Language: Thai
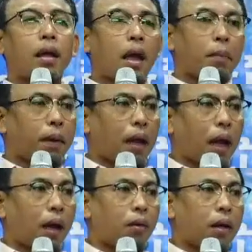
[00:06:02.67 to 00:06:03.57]
แก้ปัญ
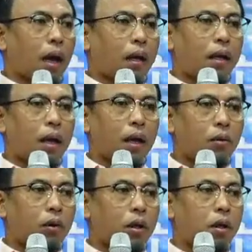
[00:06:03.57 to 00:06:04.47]
หาโดยการที่ให้
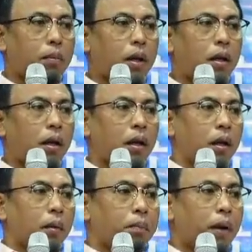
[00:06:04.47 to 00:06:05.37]
คนที่ไม่ได้
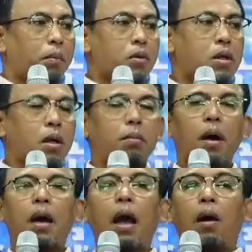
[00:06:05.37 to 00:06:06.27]
เป็นมุสลิม
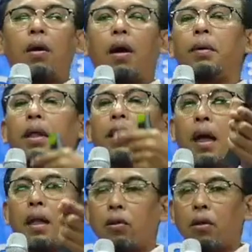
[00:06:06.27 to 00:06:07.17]
มากล่าวคำปฏิ
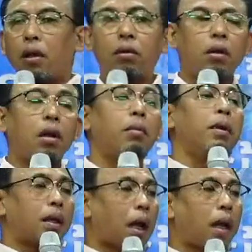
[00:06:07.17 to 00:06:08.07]
ญาณตนและดำ
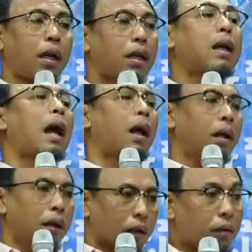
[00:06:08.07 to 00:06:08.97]
เนินการนิ
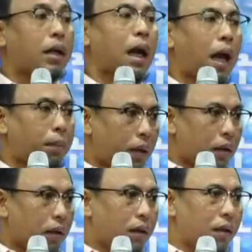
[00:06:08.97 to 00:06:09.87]
กาไปเล
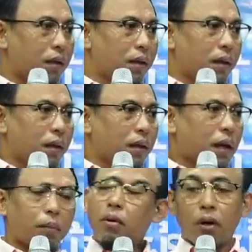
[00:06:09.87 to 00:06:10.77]
ย
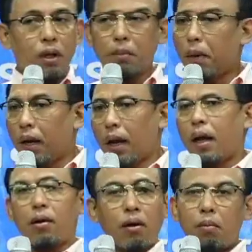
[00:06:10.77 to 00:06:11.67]
นะครับโดยที่ไม่ได้
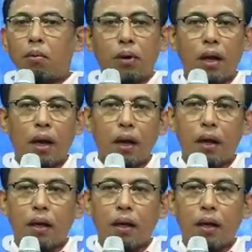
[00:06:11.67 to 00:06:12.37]
ให้ข้อมูลอะไร